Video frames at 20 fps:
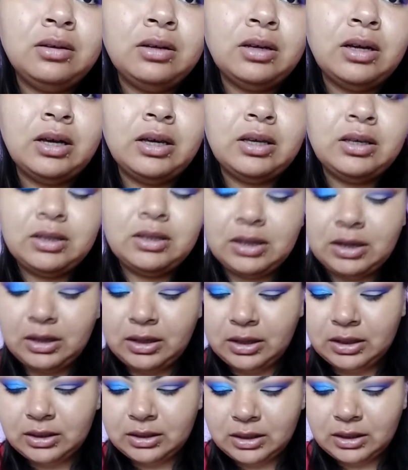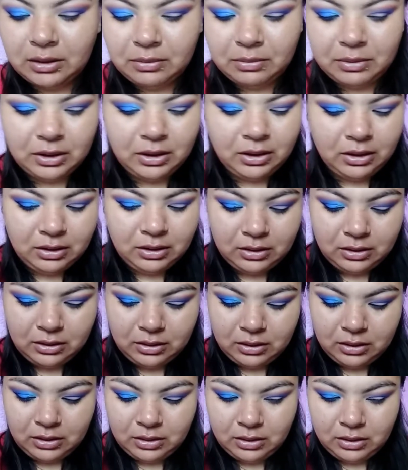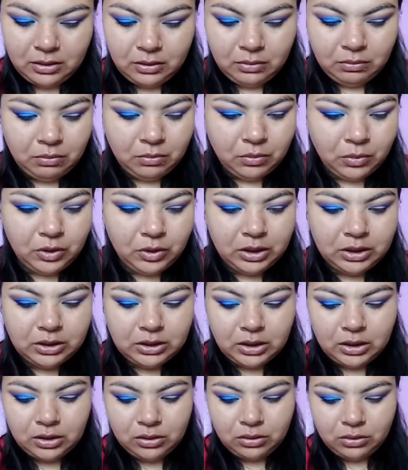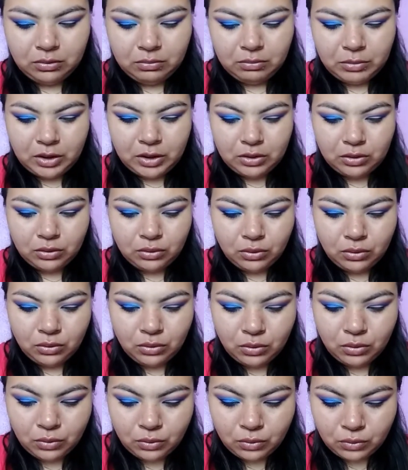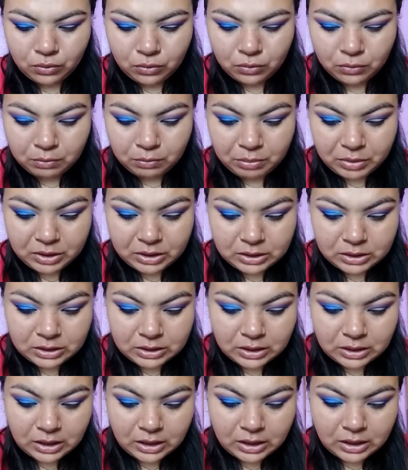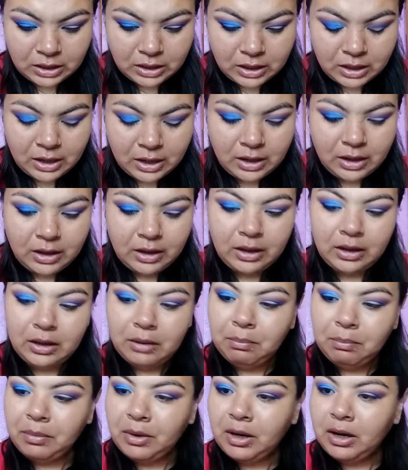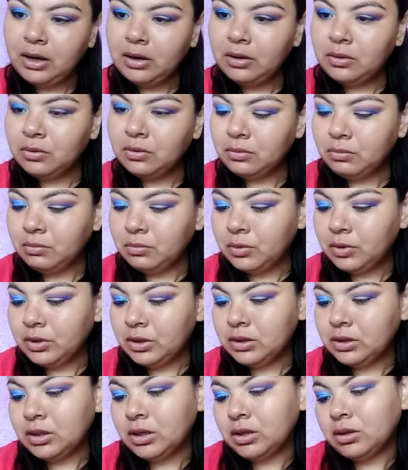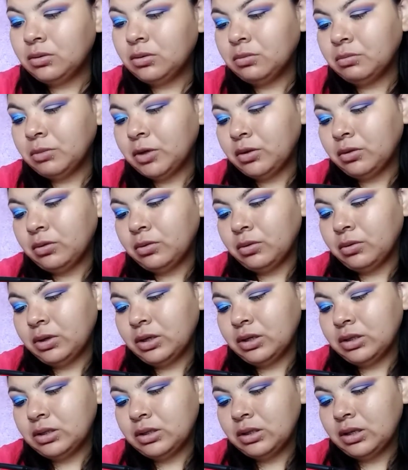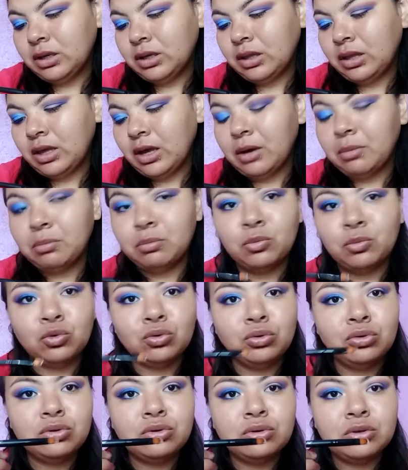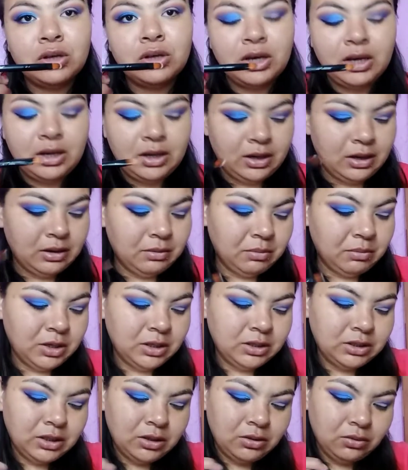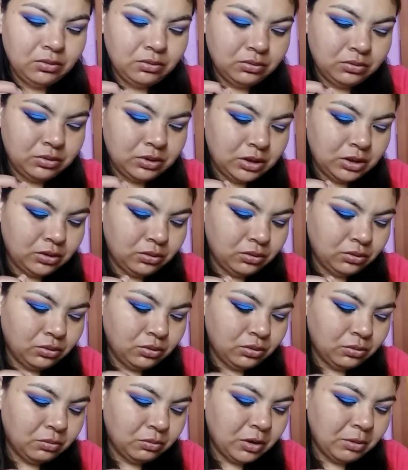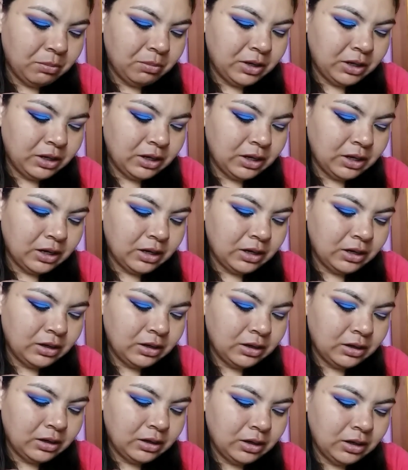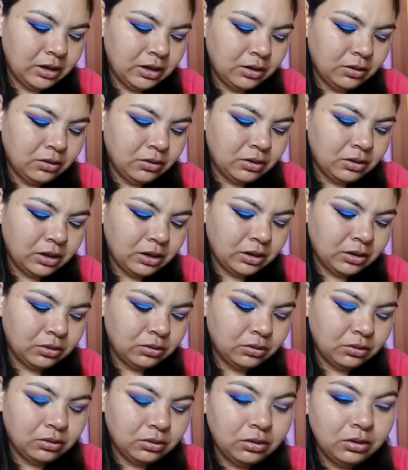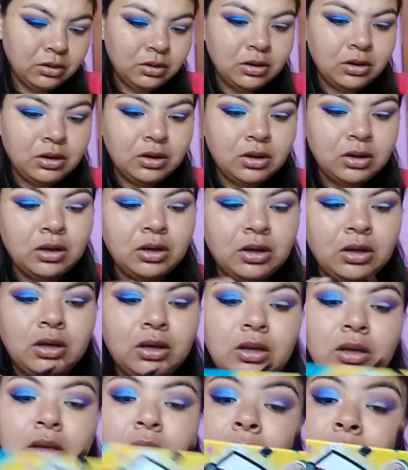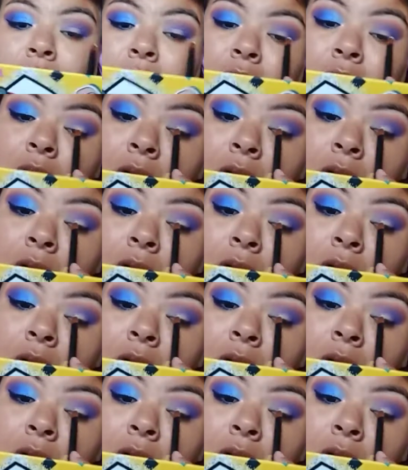Ahí se alcanza a ver. Voy a estar tomando un pincel eh, plano. Voy a estar tomando este de Amus que me ha estado gustando cómo aplica el corrector y voy a